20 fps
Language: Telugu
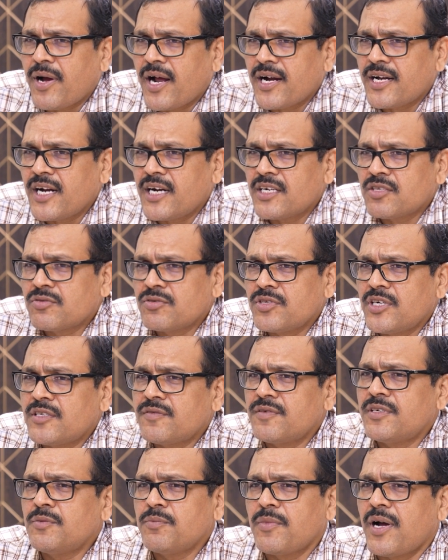
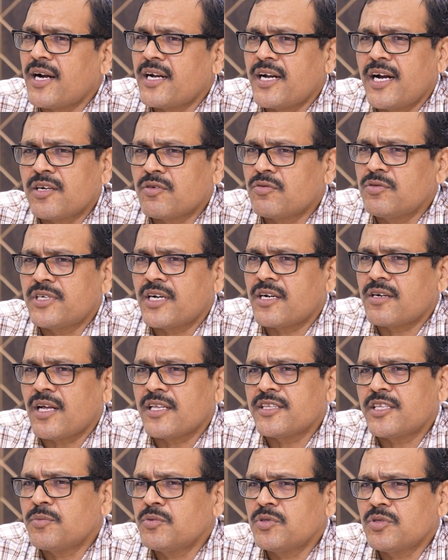మాట్లాడుతున్నటువంటి మాట్లాడుకుంటారు
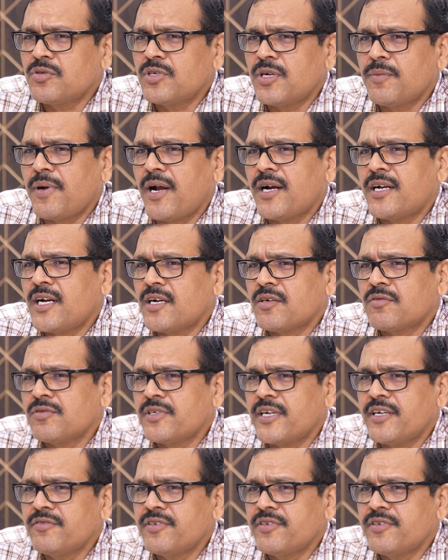అంతకుముందు కూడా మాట్లాడుకునే